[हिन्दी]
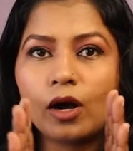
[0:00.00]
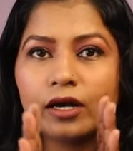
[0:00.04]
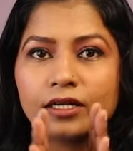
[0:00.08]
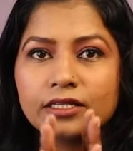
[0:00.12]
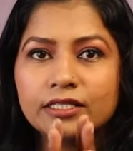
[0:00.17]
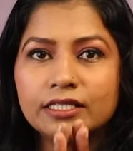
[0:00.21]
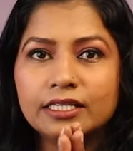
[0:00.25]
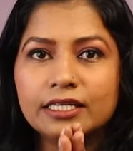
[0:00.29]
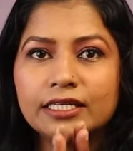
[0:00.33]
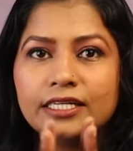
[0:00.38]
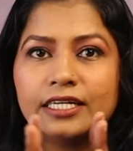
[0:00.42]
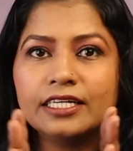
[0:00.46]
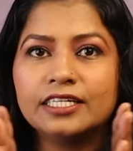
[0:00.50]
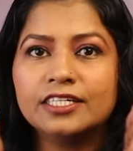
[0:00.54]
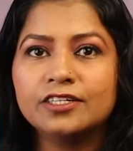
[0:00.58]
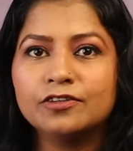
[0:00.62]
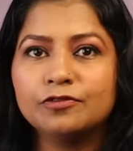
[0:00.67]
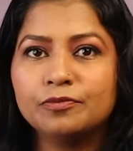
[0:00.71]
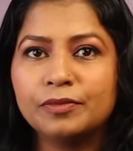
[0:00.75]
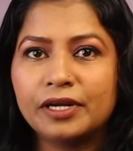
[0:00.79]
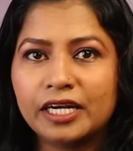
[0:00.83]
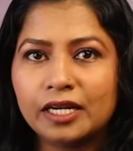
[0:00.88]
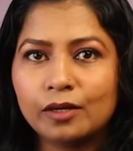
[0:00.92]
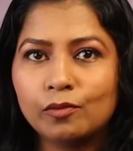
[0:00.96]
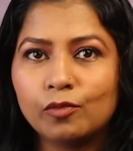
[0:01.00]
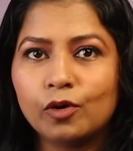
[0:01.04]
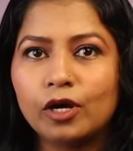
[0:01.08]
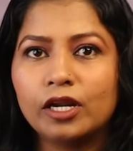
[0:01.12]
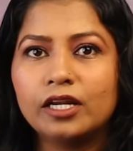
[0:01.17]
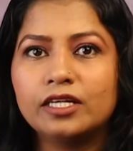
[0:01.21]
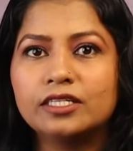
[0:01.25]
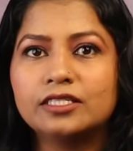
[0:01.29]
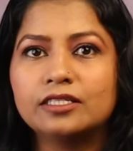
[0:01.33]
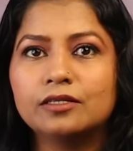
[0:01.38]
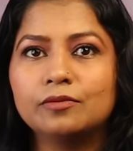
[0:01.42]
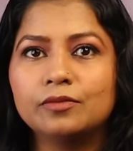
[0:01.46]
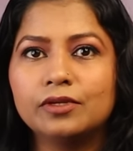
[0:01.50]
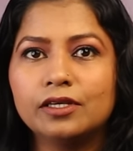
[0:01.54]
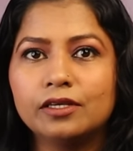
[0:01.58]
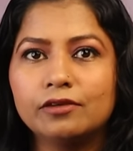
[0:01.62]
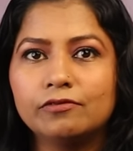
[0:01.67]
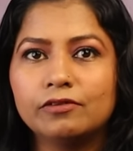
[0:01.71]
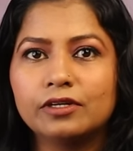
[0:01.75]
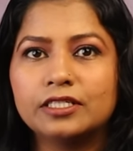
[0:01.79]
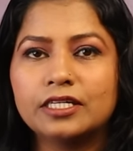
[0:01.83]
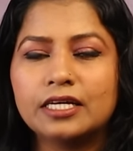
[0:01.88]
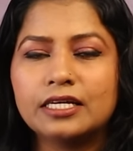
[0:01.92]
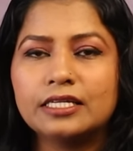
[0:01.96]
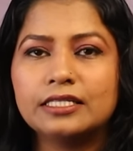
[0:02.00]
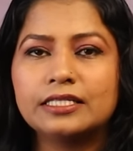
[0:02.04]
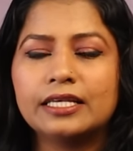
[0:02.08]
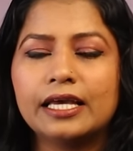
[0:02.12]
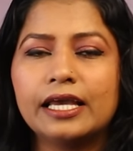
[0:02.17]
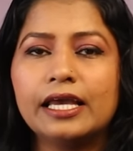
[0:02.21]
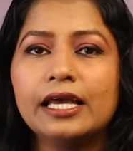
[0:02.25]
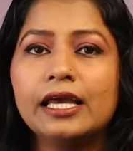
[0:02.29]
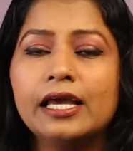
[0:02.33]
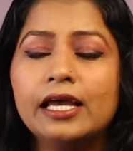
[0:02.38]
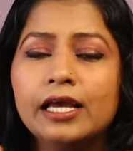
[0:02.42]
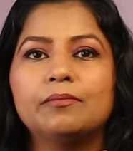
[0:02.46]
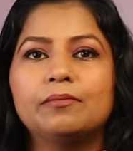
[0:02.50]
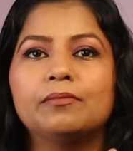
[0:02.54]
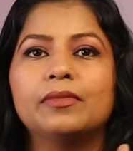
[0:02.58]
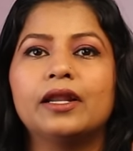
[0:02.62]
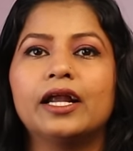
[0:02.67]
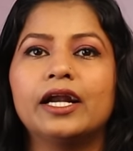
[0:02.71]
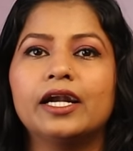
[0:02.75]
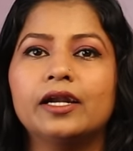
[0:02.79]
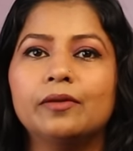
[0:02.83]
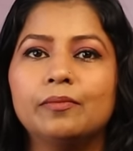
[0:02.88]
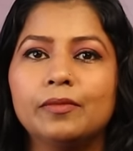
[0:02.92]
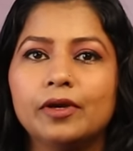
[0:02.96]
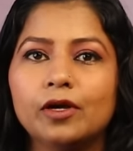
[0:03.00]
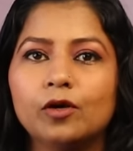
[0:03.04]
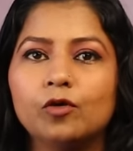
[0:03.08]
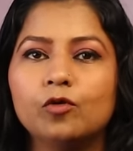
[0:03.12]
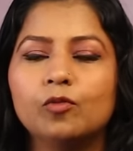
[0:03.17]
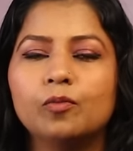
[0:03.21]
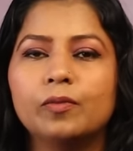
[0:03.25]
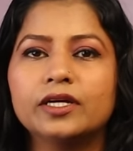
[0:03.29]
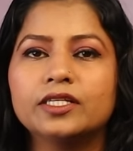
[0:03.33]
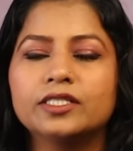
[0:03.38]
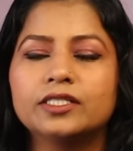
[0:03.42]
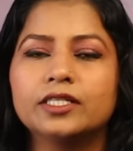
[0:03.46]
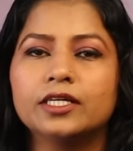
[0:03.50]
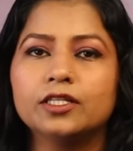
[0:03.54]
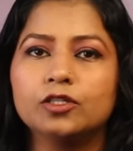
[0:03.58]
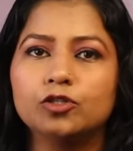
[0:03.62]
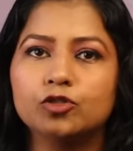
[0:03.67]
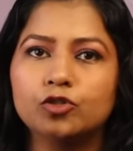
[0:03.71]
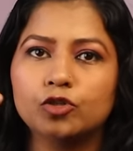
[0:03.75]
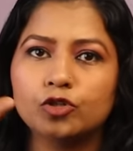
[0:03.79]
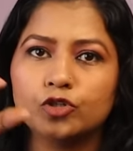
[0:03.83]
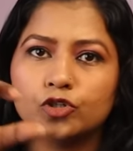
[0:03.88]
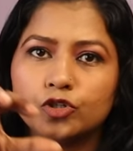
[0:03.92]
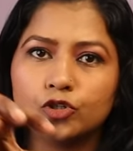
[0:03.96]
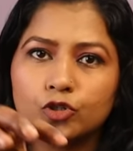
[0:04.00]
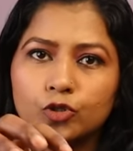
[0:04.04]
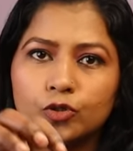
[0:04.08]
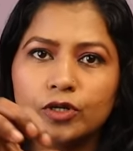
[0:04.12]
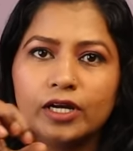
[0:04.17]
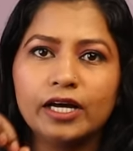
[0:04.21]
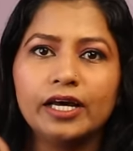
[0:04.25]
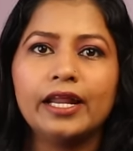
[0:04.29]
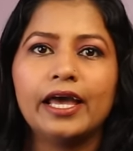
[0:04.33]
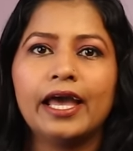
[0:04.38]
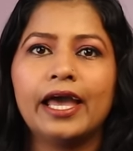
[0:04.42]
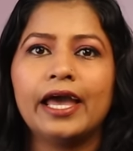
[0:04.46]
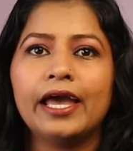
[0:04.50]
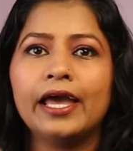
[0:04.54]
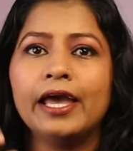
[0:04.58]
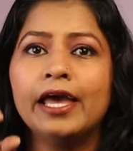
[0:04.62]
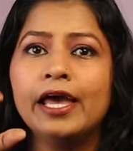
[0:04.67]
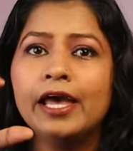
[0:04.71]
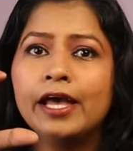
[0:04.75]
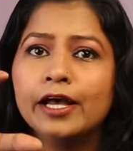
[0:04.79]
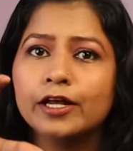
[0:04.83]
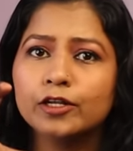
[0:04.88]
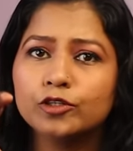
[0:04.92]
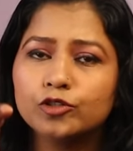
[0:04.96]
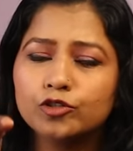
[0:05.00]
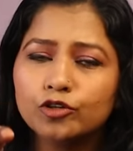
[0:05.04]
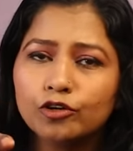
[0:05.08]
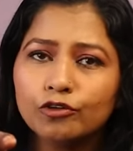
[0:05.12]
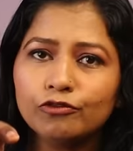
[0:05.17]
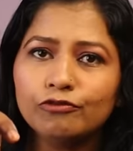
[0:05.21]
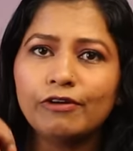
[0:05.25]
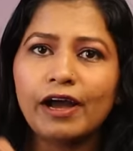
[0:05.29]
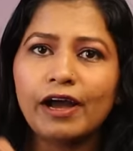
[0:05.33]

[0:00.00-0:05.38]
ऑक्सीडेटिव मेटाबॉलिज्म की वजह से ब्लड में उपस्थित जो शुगर है जो